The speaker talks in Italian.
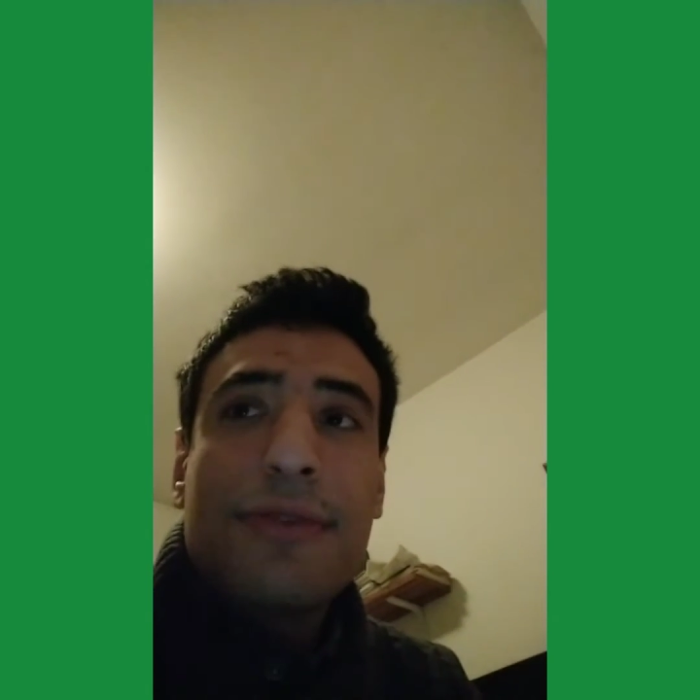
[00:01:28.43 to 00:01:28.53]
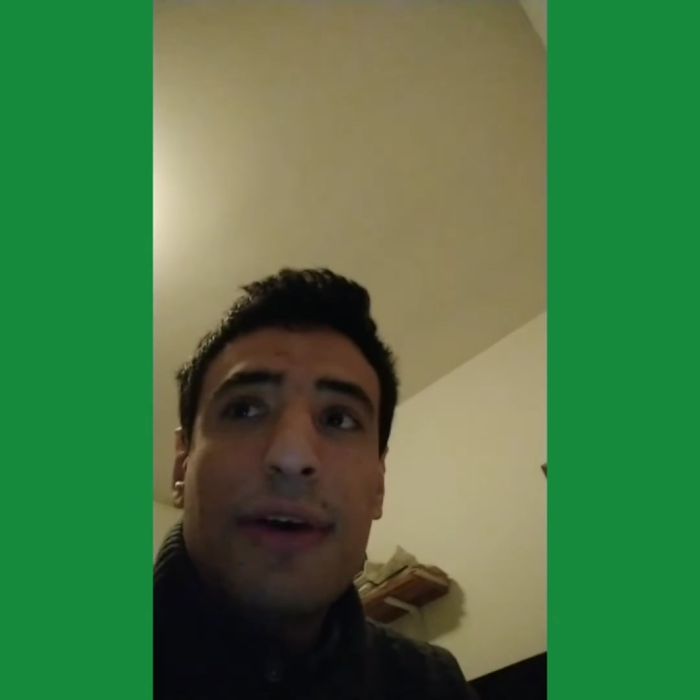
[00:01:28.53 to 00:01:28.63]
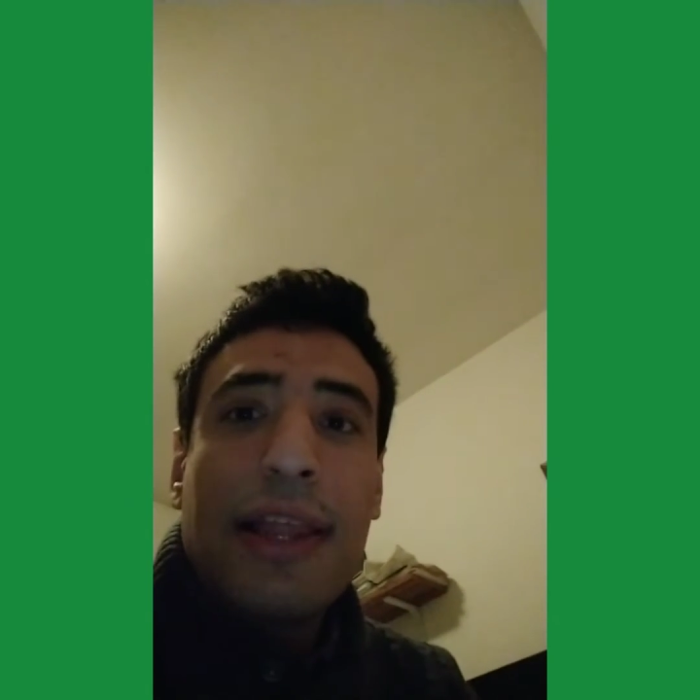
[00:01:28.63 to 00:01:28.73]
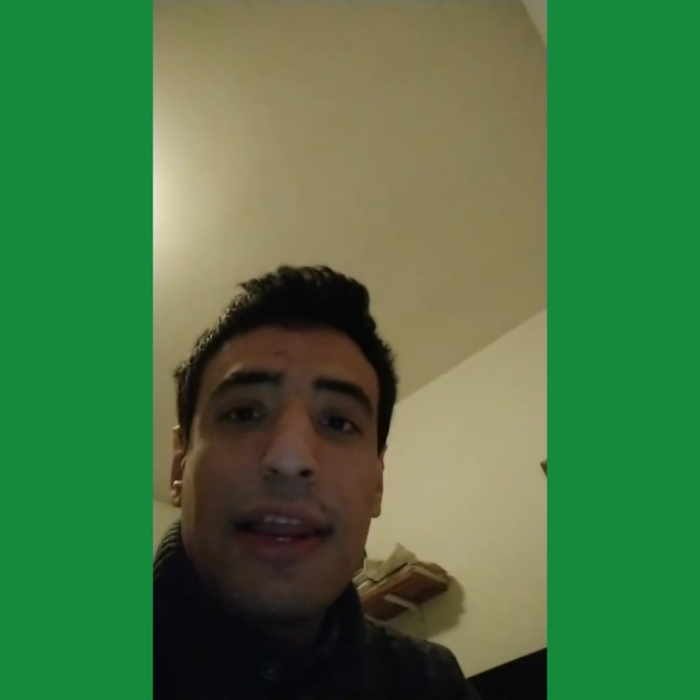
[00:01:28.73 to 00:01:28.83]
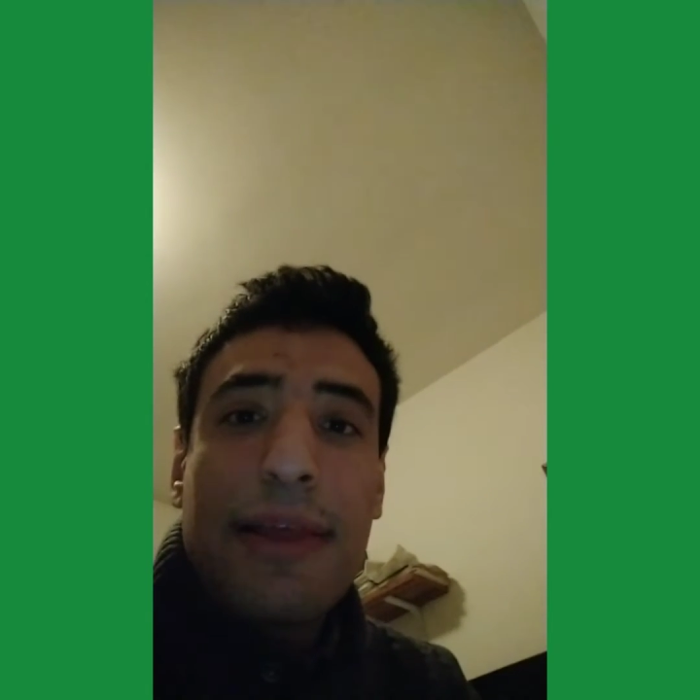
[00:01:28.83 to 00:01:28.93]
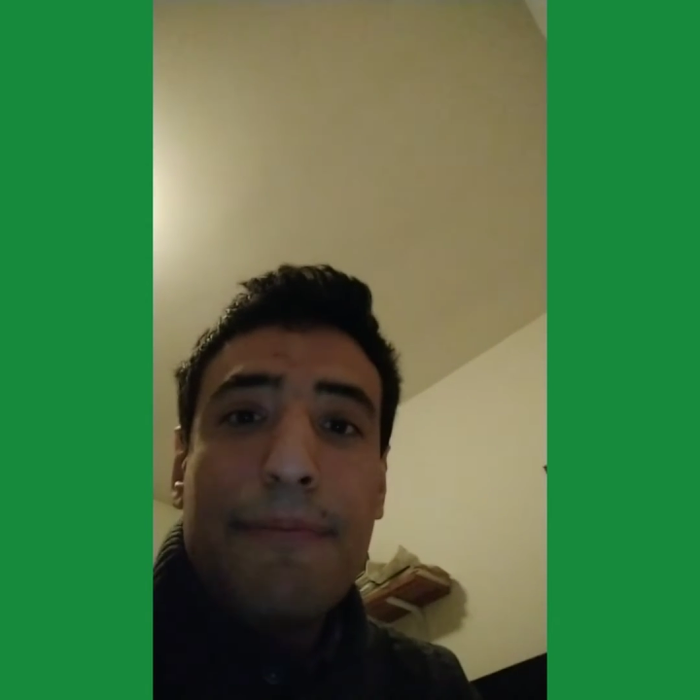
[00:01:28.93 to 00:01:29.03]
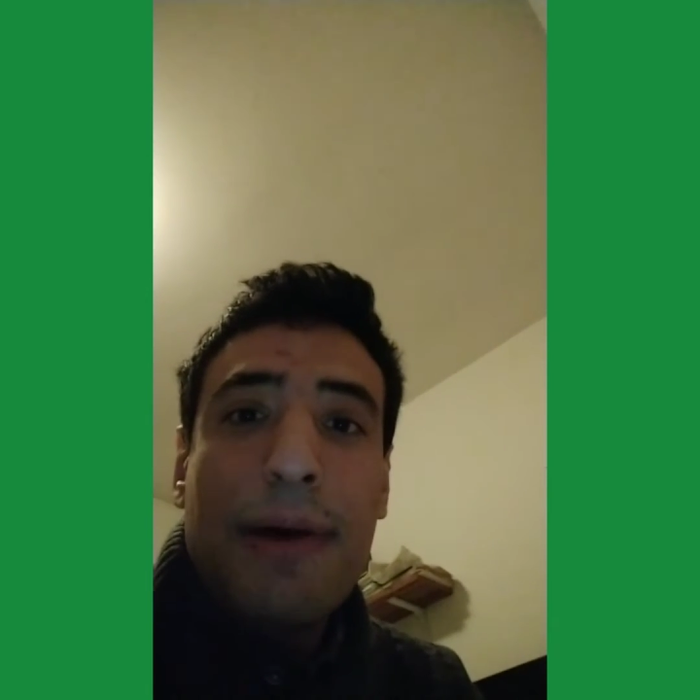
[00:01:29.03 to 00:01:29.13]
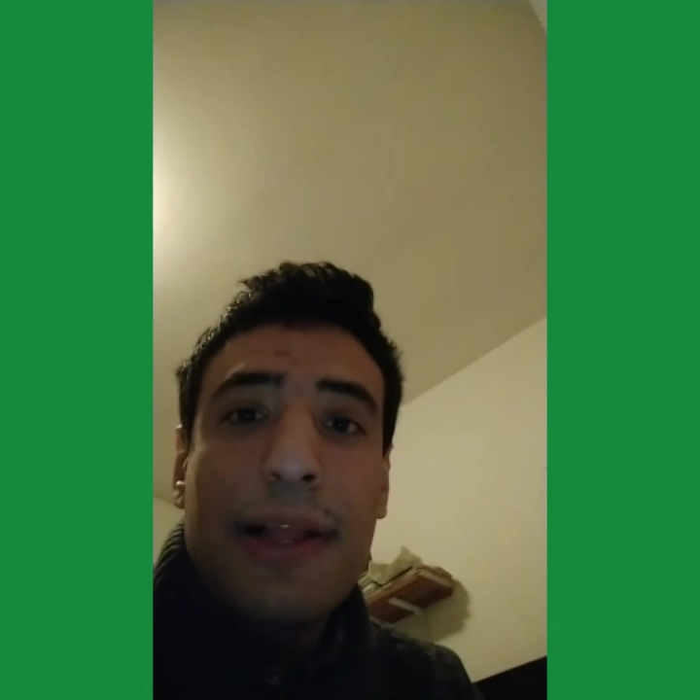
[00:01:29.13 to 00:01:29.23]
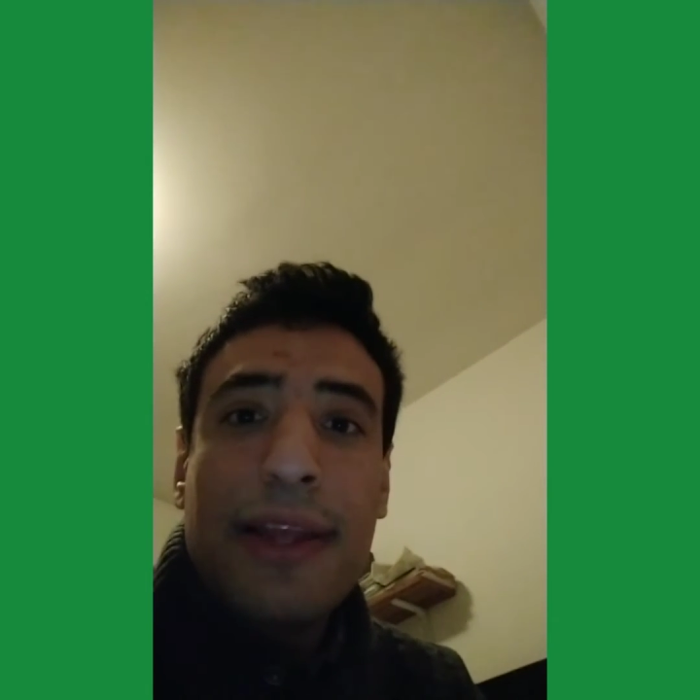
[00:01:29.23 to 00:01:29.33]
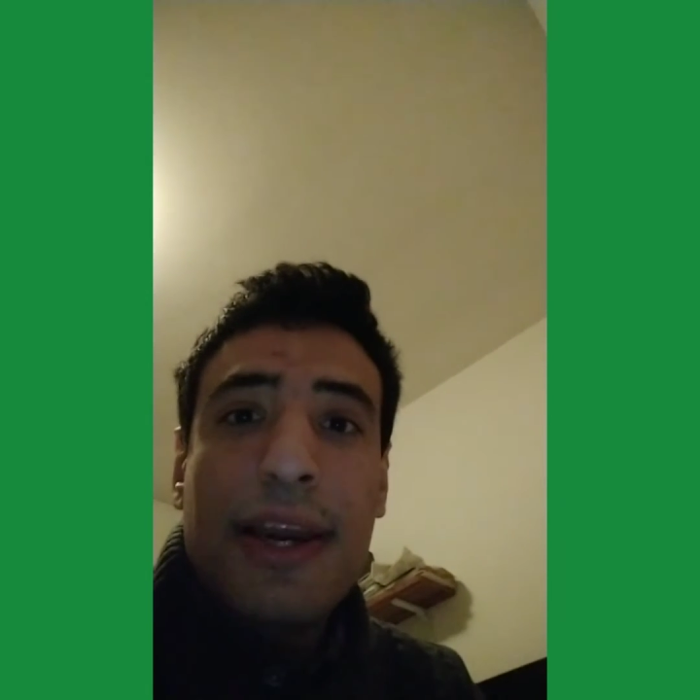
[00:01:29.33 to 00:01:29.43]
squadra da
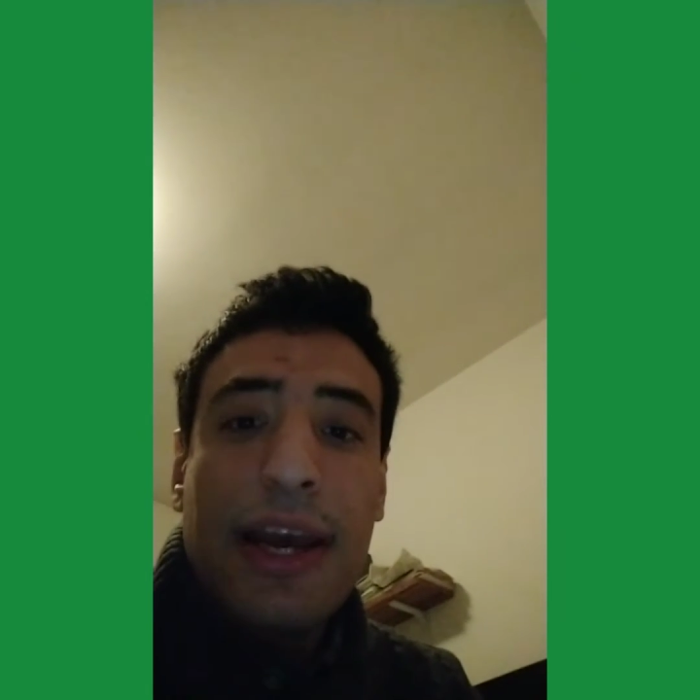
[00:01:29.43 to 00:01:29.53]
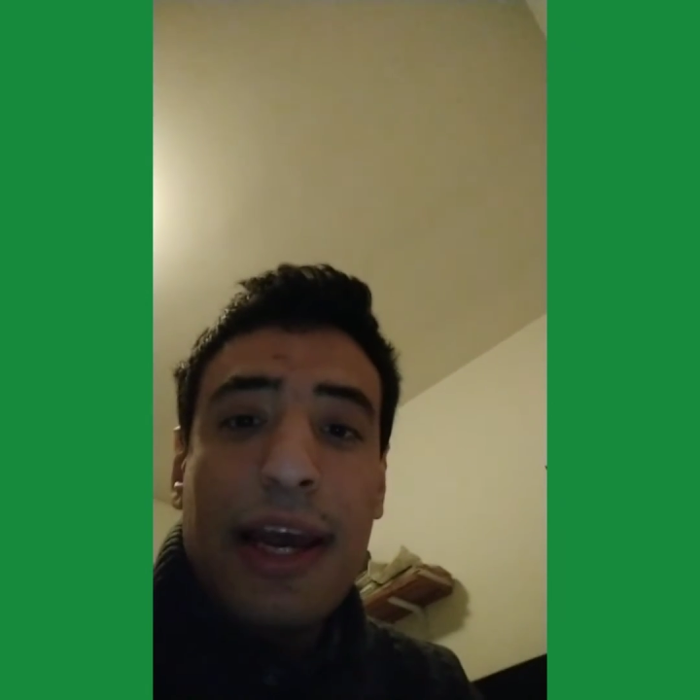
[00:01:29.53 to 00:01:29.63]
battere,